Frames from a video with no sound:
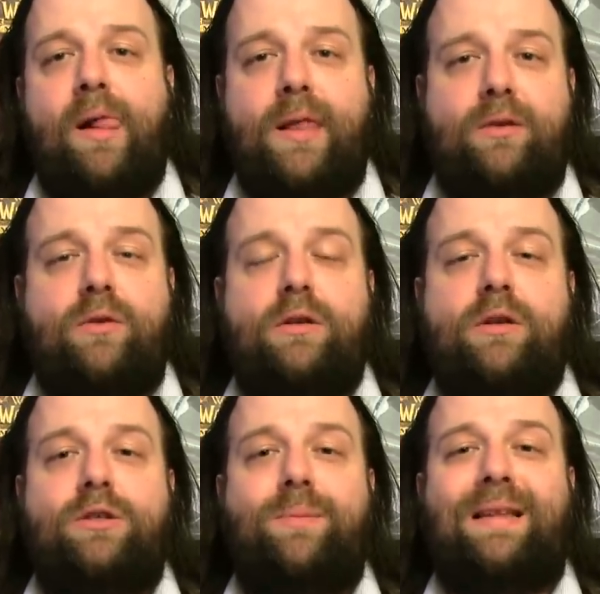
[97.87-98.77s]
na których ktoś
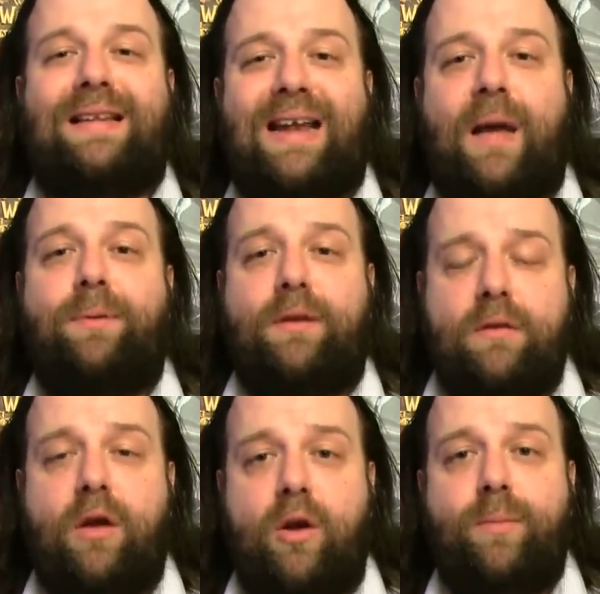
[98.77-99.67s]
sobie chrapie, no
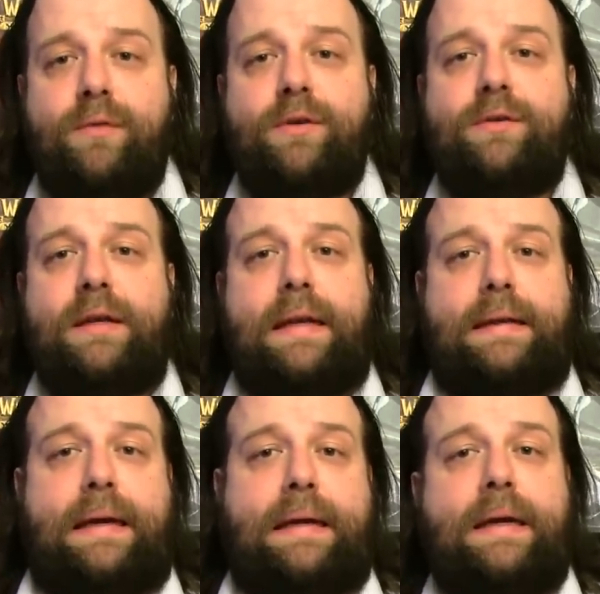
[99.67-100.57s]
to robi
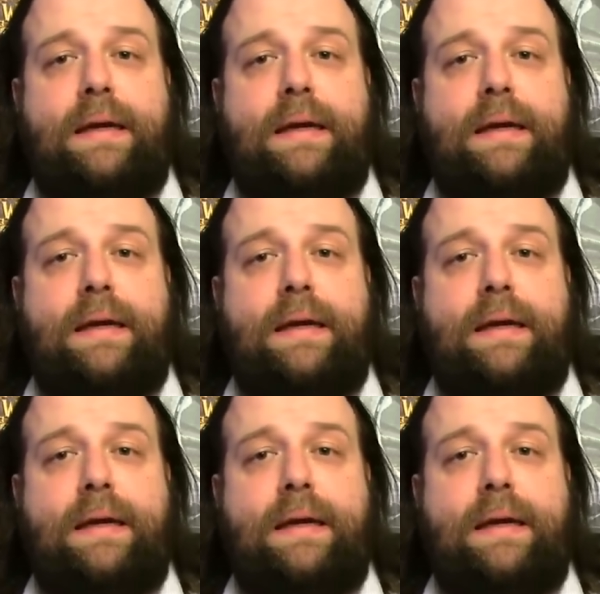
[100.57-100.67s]
wyświetlenia.